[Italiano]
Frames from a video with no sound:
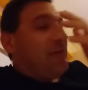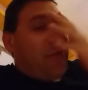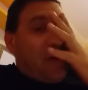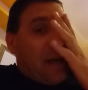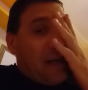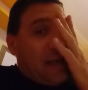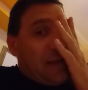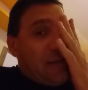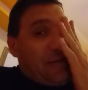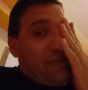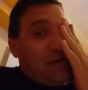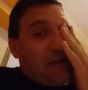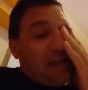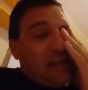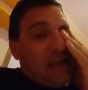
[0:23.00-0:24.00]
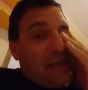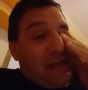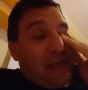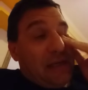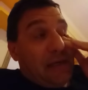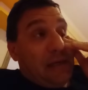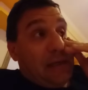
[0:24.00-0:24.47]
nella classifica
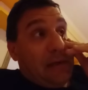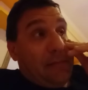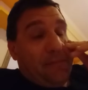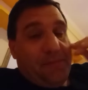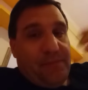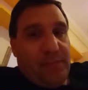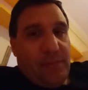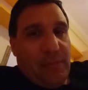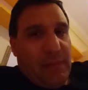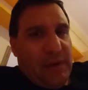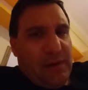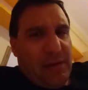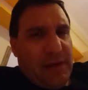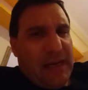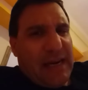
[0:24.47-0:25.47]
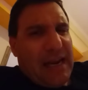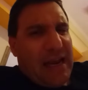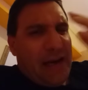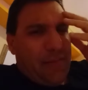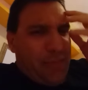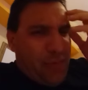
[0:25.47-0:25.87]
dei canali